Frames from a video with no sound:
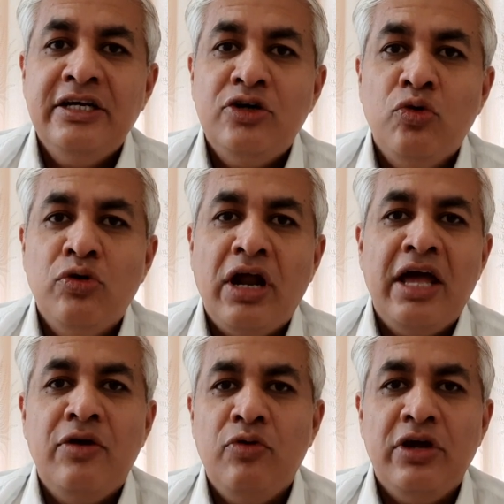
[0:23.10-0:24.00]

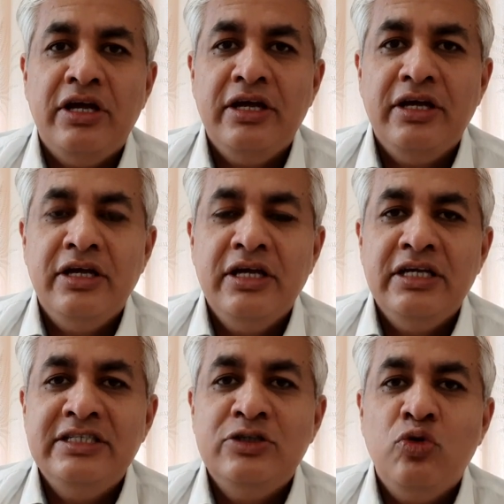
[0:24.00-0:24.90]
ठुकराए हुए
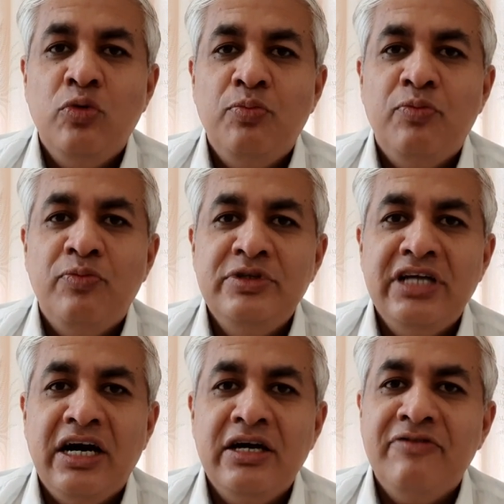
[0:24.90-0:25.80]
जो
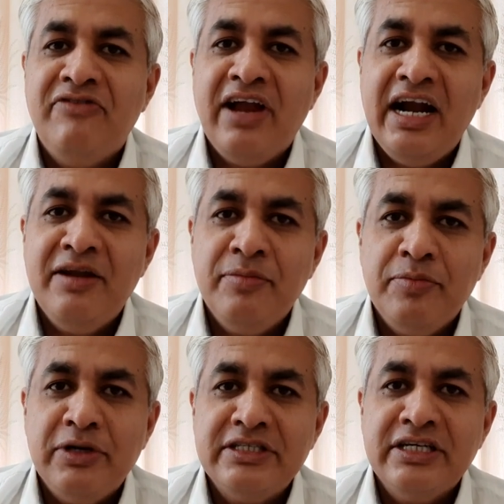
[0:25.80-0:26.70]
जहाँ फ्लैट में
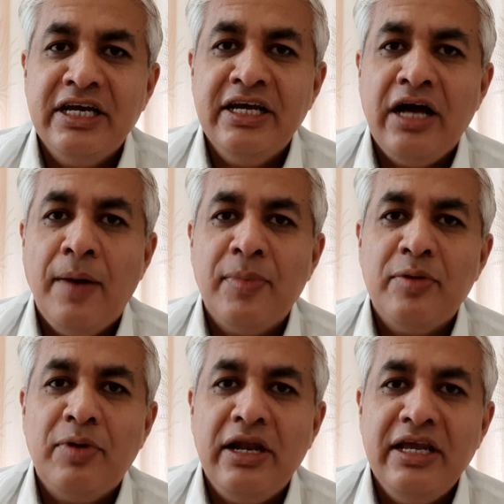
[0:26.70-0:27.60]
फंस गए
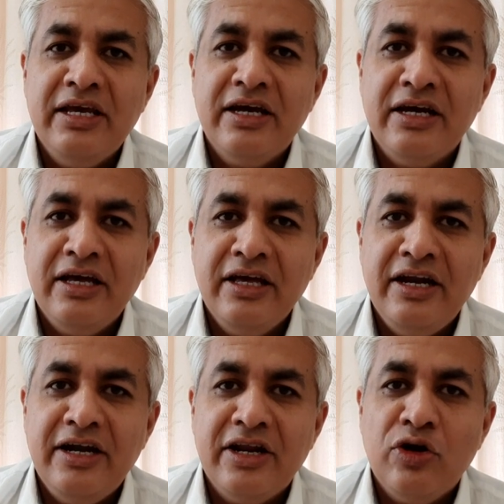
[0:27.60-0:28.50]
आम्रपाली के कहीं
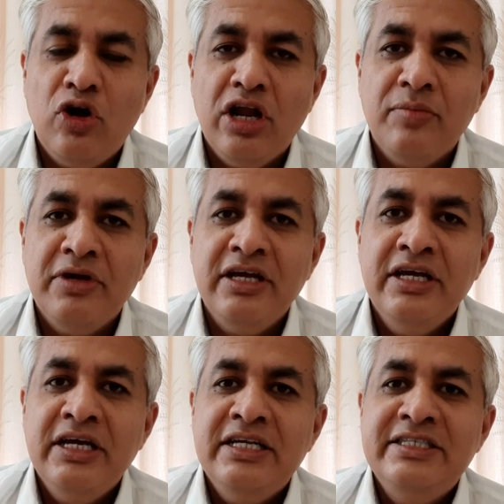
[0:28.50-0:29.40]
ग्रेटर नोएडा में
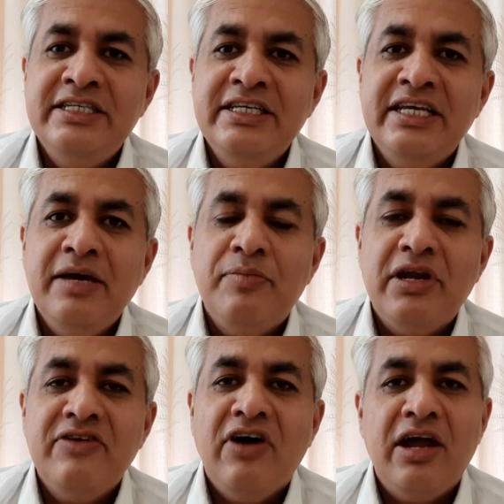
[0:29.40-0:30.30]
जिनके
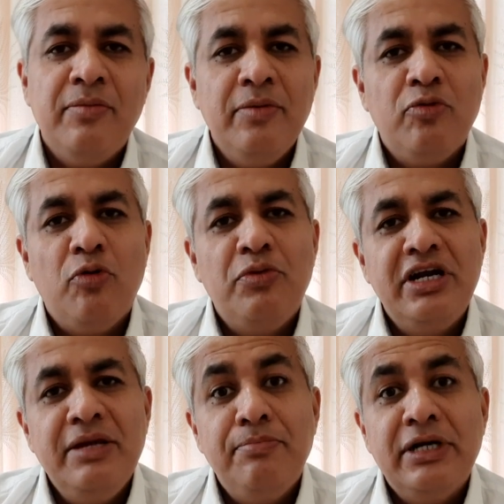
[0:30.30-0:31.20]
परिवार में
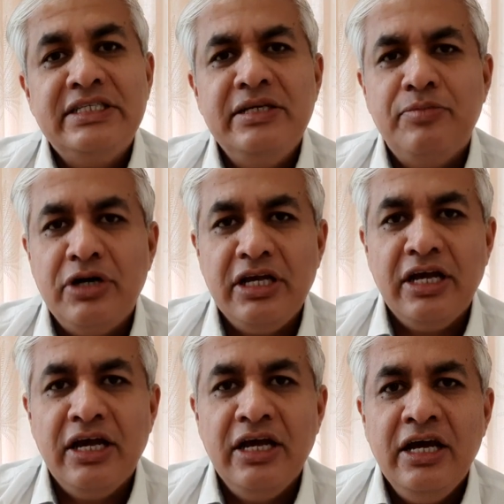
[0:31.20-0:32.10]
प्रॉपर्टी फंसी पड़ी
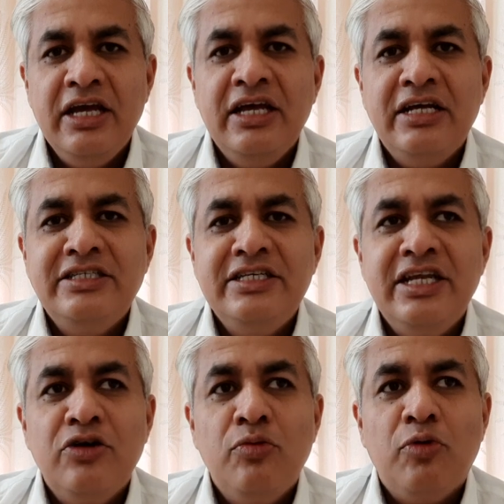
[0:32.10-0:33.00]
है या
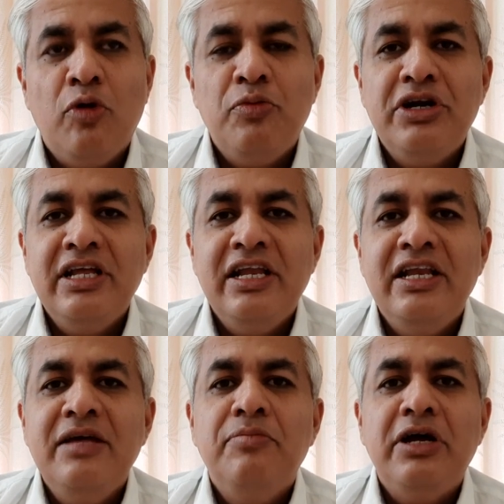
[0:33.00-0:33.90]
जिनने कोई प्रॉपर्टी ले
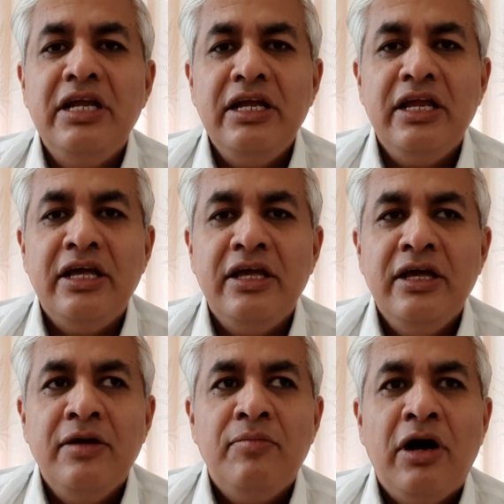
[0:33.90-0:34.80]
ली बनी नहीं
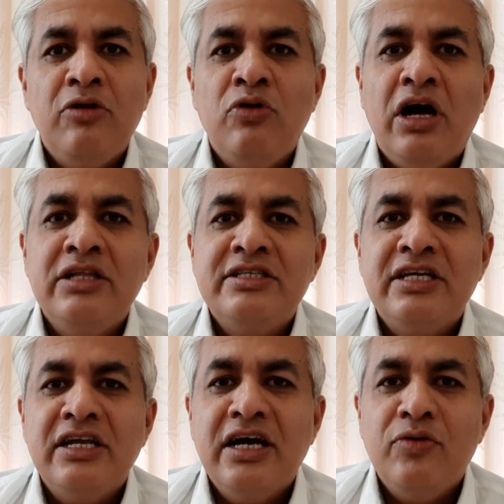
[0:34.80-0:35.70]
मान लो
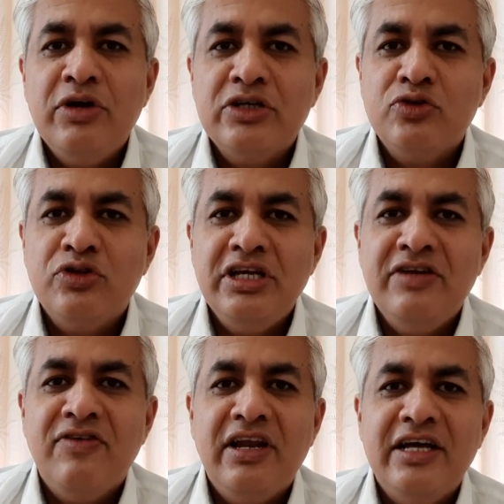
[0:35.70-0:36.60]
अंसल का वो 103
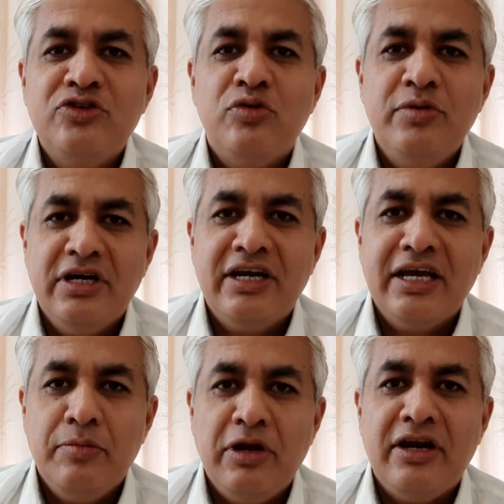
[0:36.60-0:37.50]
वाला जो अभी
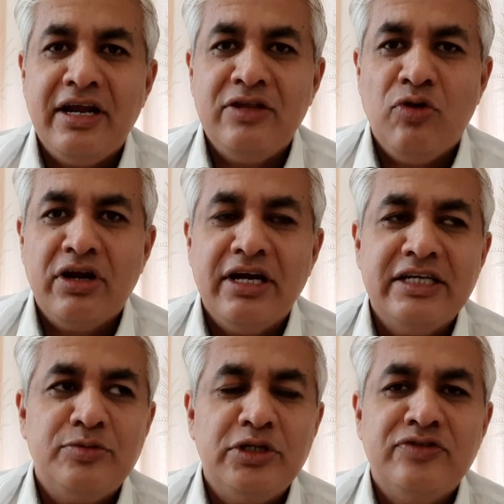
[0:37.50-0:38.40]
करके बन रहा है द्वारका
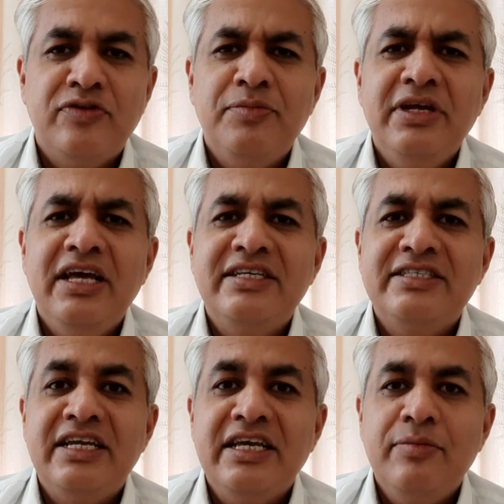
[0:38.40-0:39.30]
एक्सप्रेसवे पे या इस
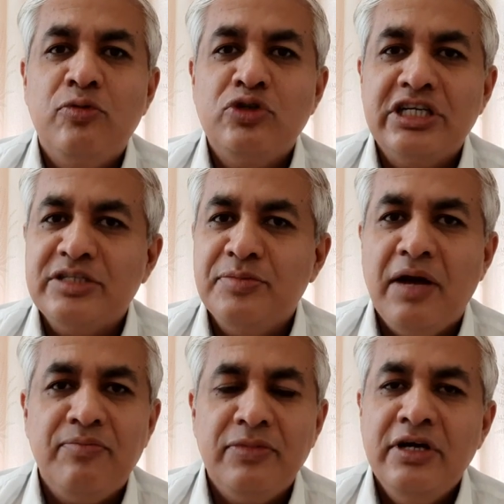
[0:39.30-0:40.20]
तरह की प्रोजेक्ट्स में
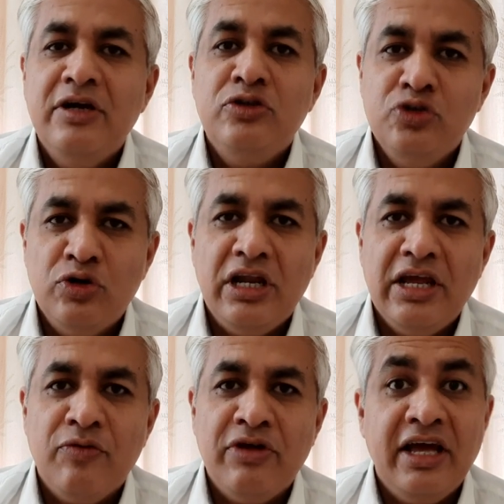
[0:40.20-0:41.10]
आप जो डले
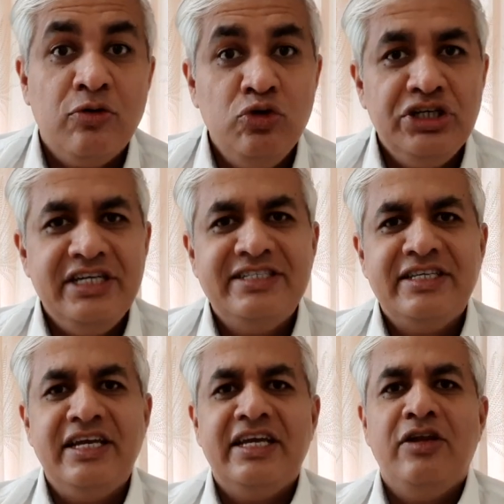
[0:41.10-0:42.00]
हुए हैं कुछ इस
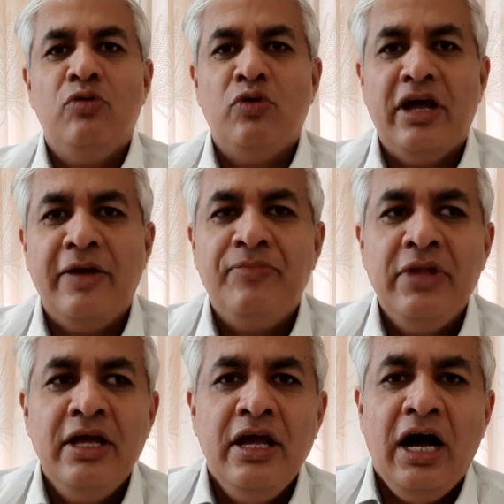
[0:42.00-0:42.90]
तरह के लोग हैं
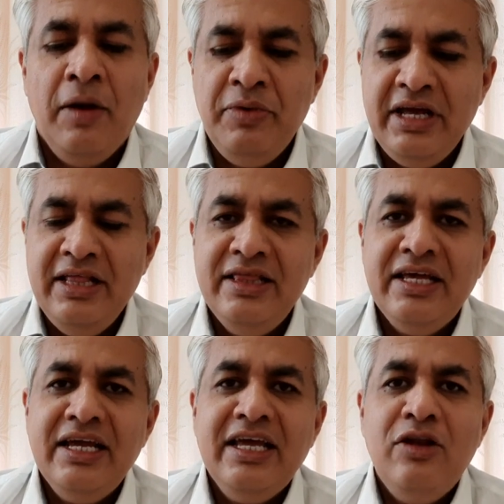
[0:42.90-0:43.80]
अब इन
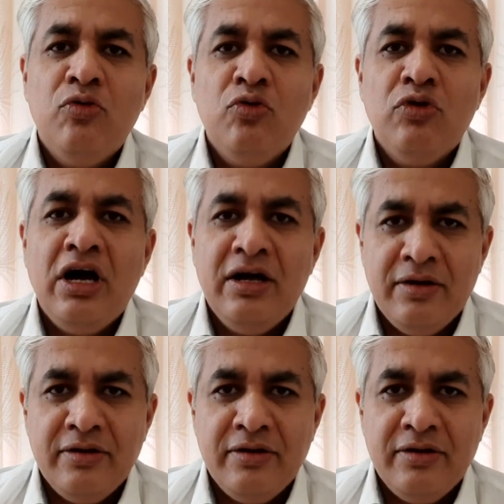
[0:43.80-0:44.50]
तरह के लोगों का